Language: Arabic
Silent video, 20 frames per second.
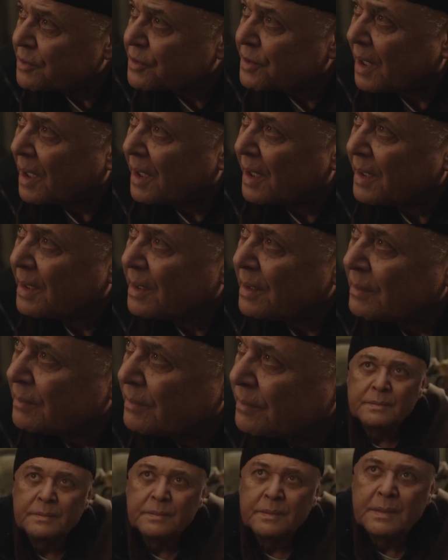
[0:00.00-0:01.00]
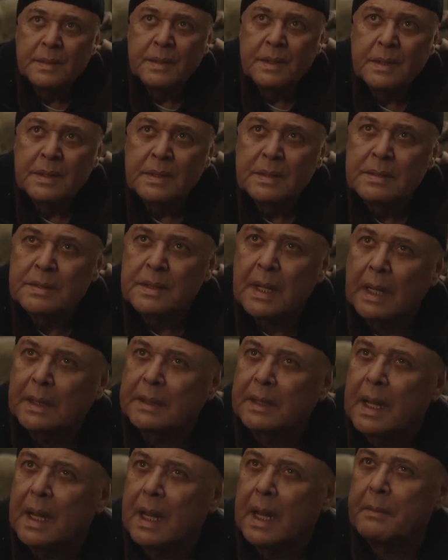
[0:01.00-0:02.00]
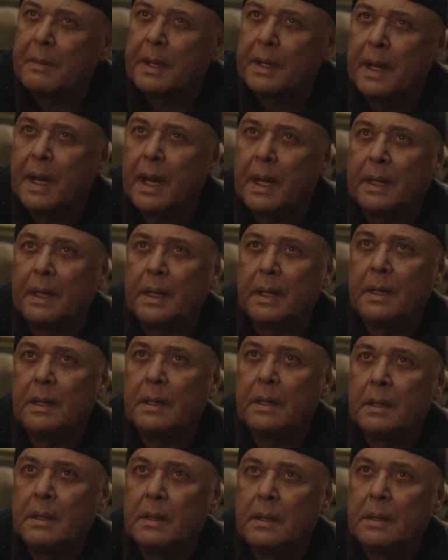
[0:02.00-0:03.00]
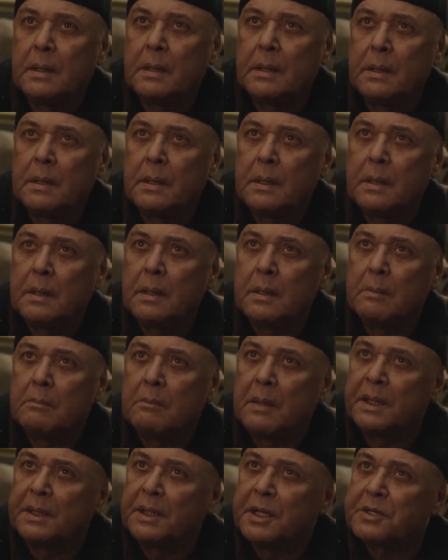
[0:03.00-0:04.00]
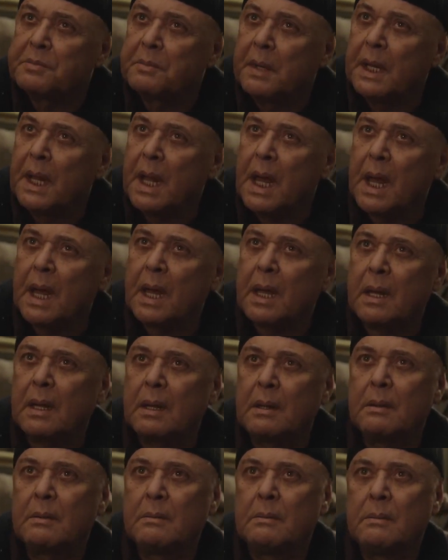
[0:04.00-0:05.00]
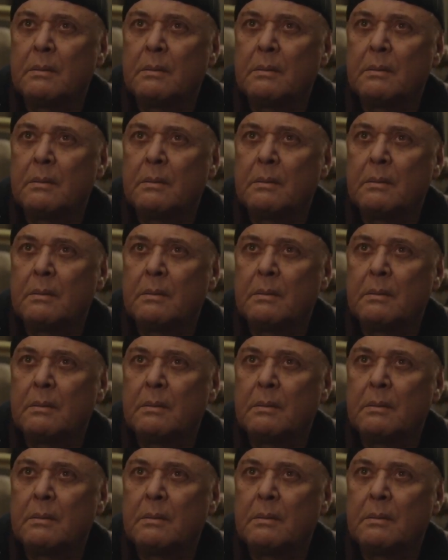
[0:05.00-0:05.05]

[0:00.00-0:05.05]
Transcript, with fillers: إني مش ضحية سعادتك كمان يعني ما أنتش ملاك